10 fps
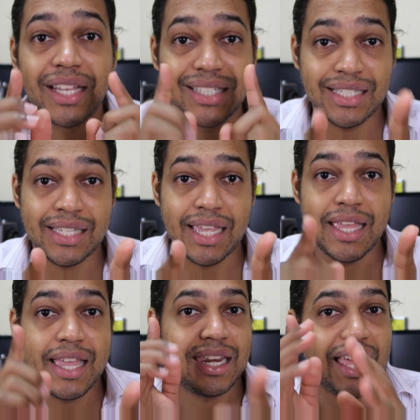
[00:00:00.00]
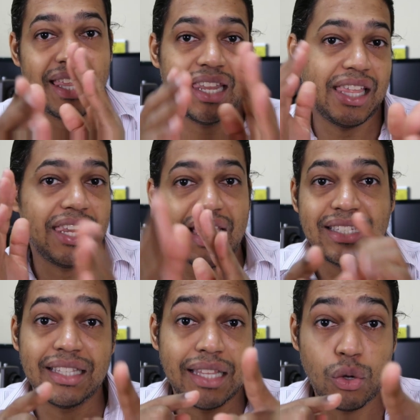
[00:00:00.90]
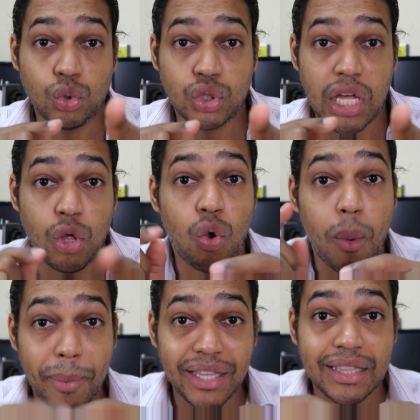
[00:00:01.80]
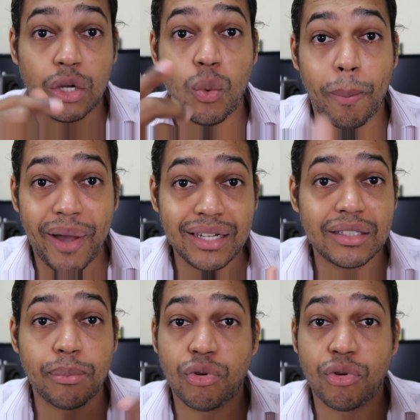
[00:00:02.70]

si es que, nada, nada, nada. Si te ha gustado, comenta, comparte,